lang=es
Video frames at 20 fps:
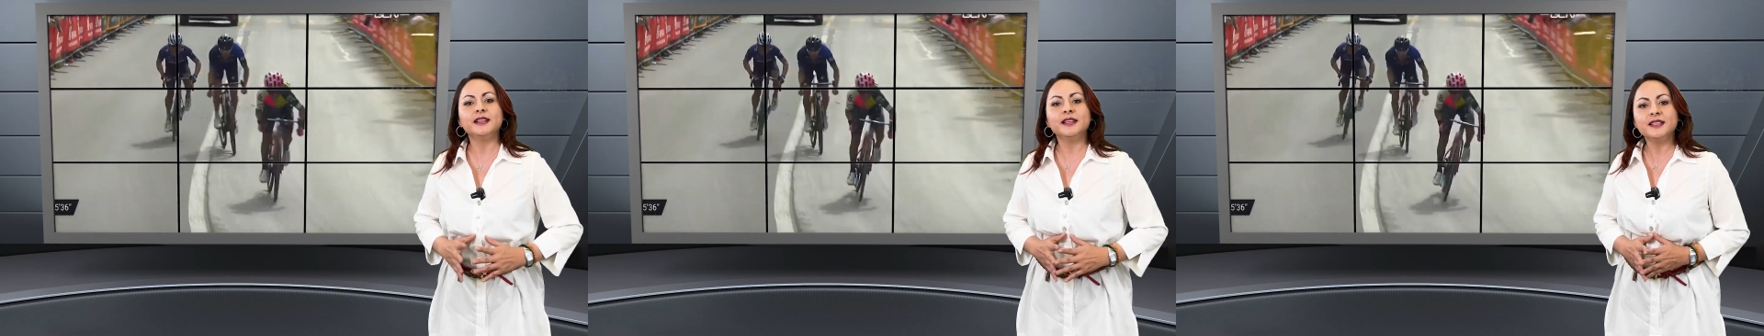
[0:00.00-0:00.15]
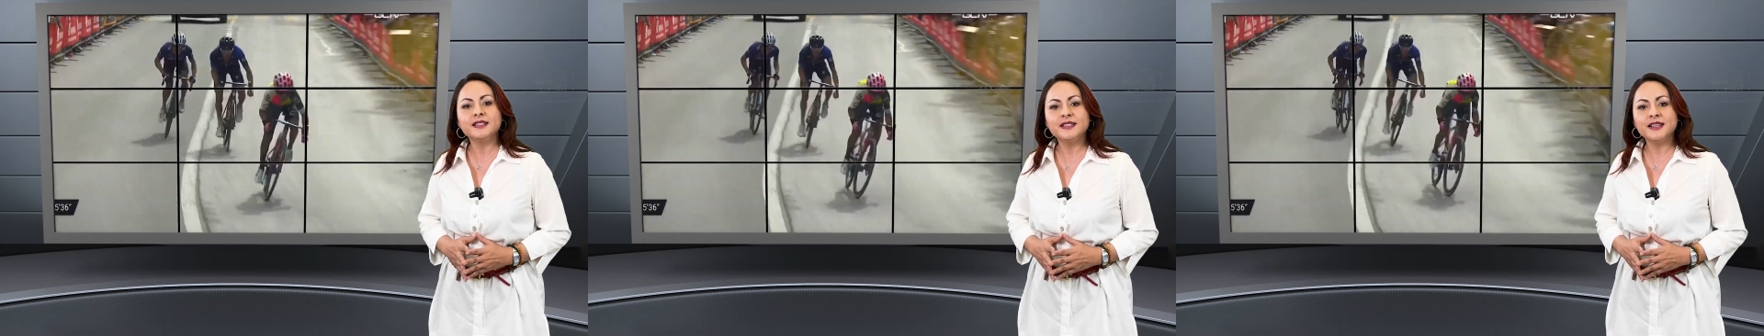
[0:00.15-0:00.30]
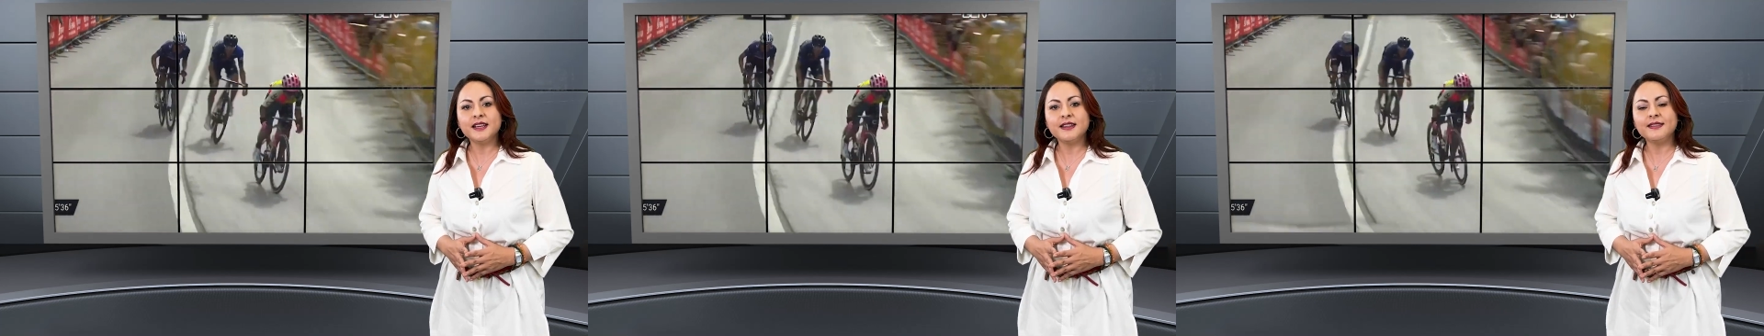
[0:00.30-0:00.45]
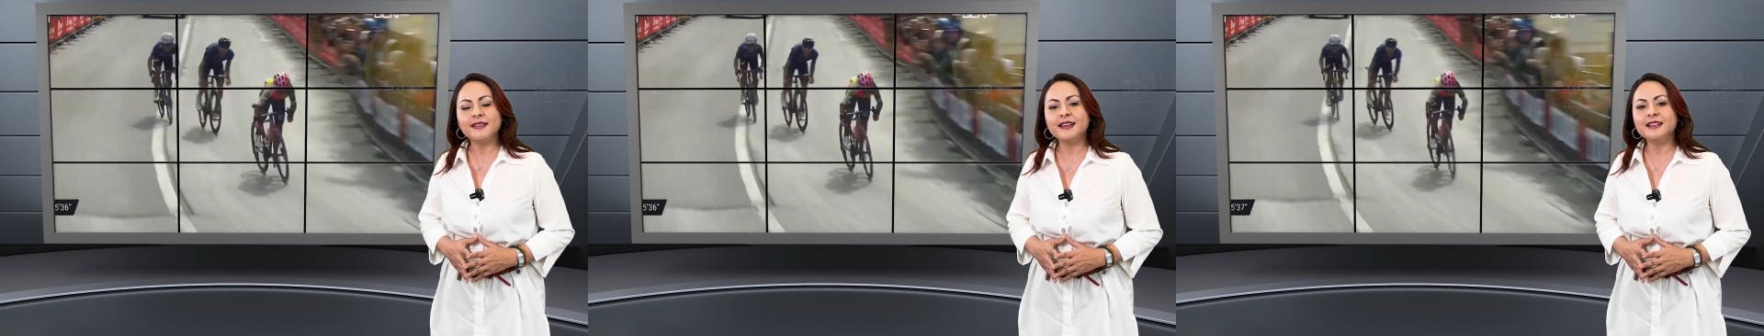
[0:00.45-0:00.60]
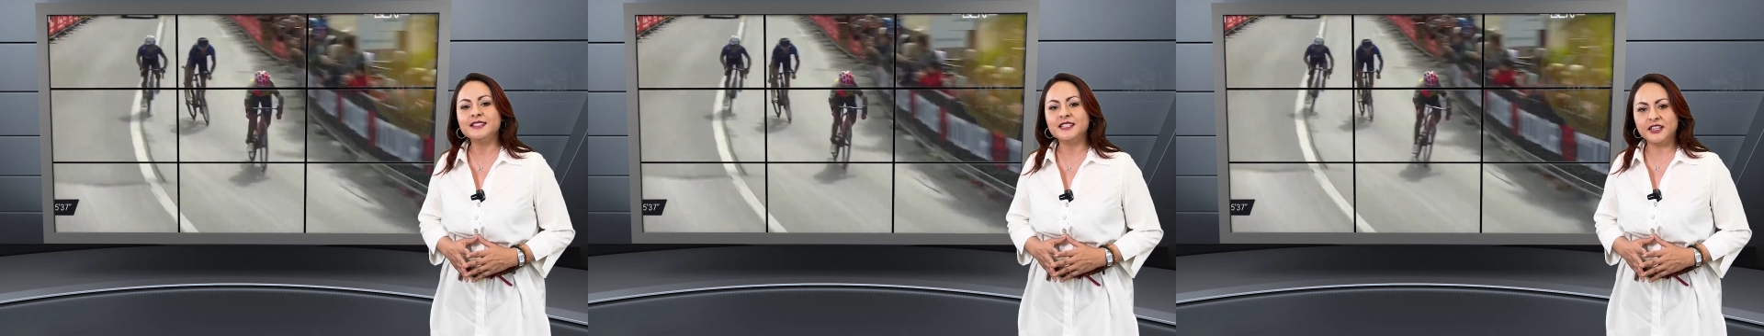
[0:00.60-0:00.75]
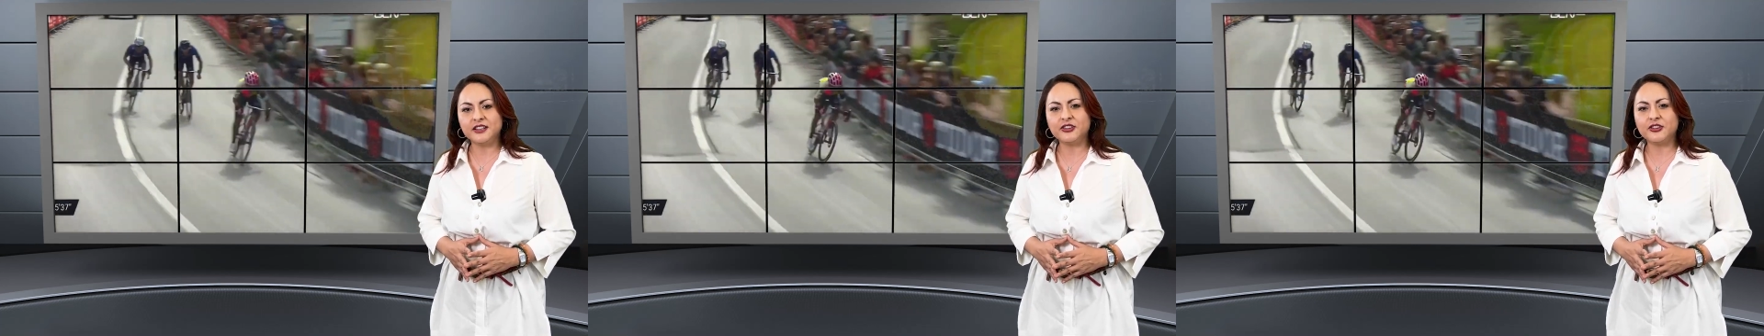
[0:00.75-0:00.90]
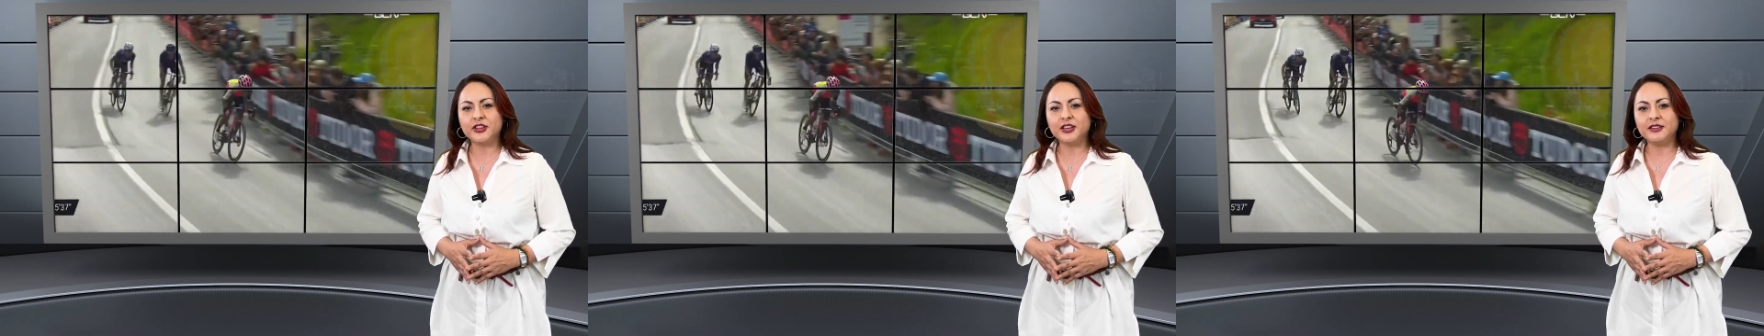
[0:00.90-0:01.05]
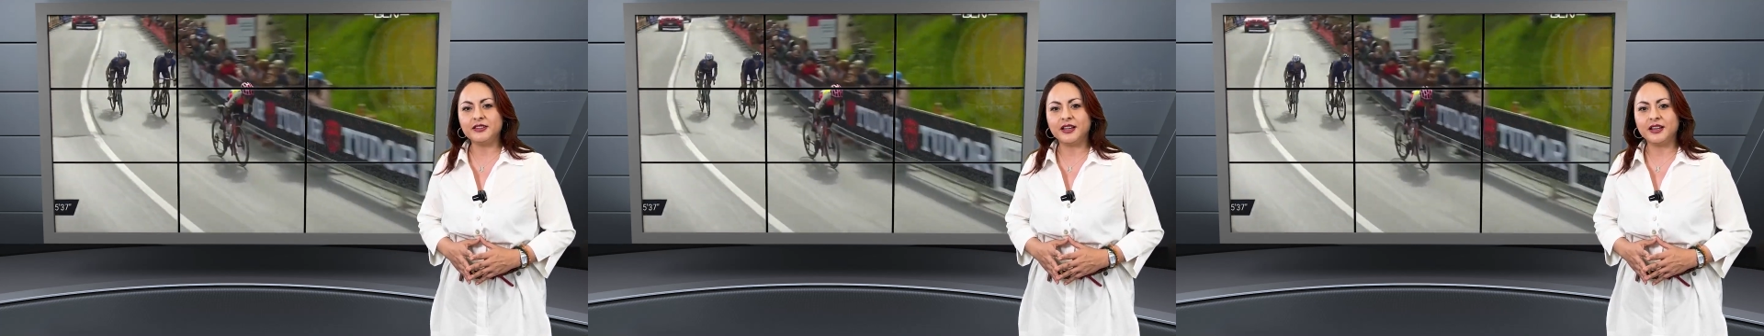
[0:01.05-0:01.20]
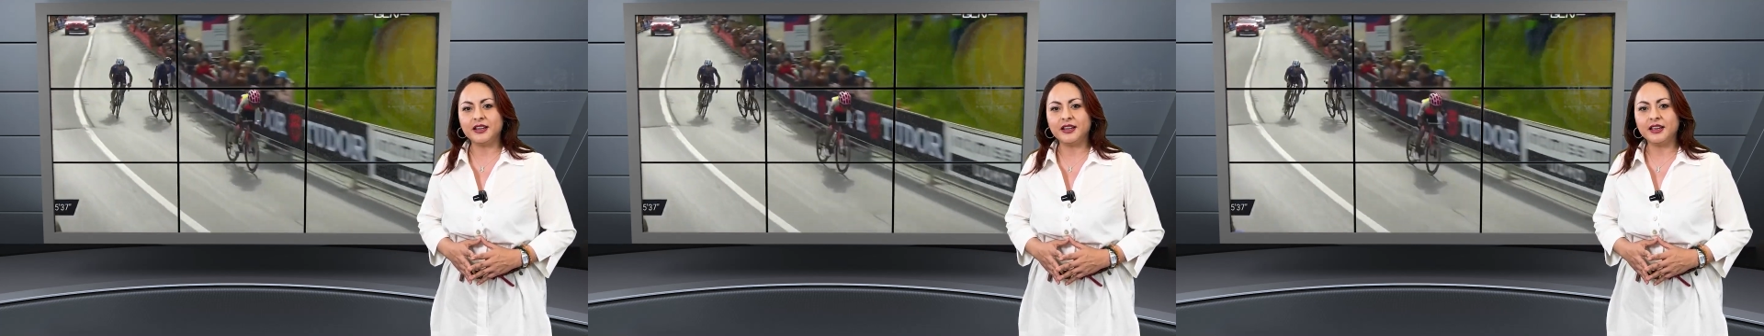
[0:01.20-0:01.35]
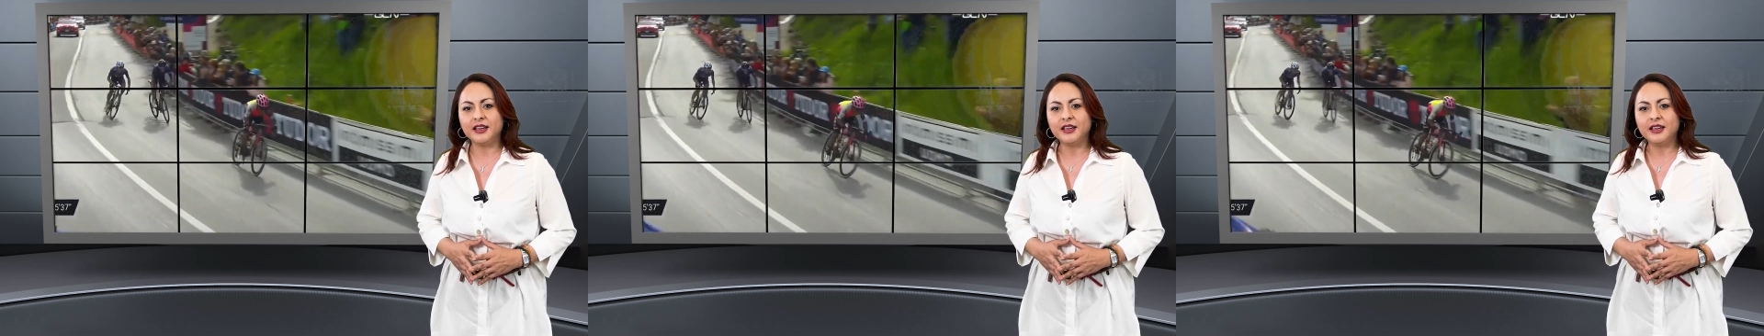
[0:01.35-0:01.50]
13 del Giro de
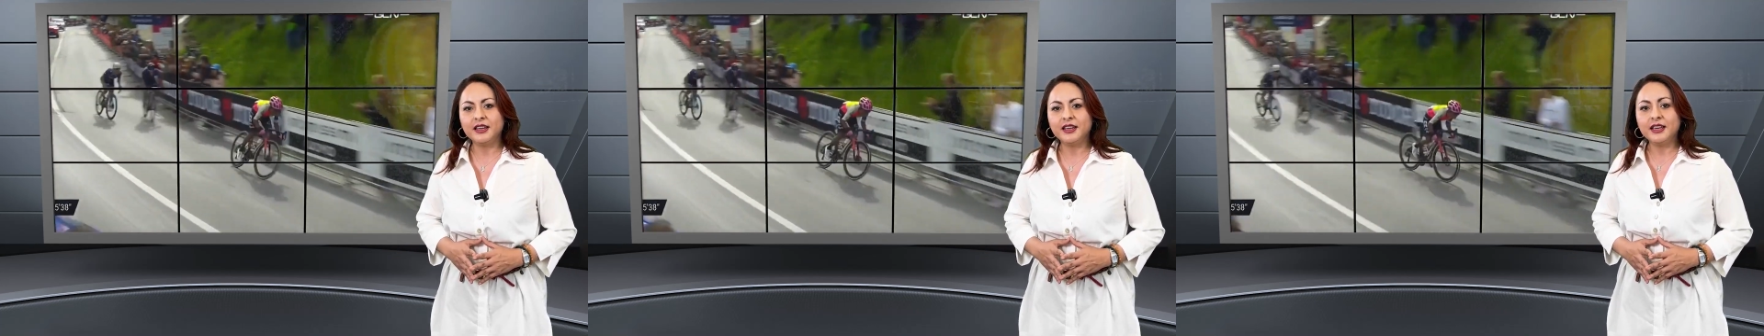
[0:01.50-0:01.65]
Italia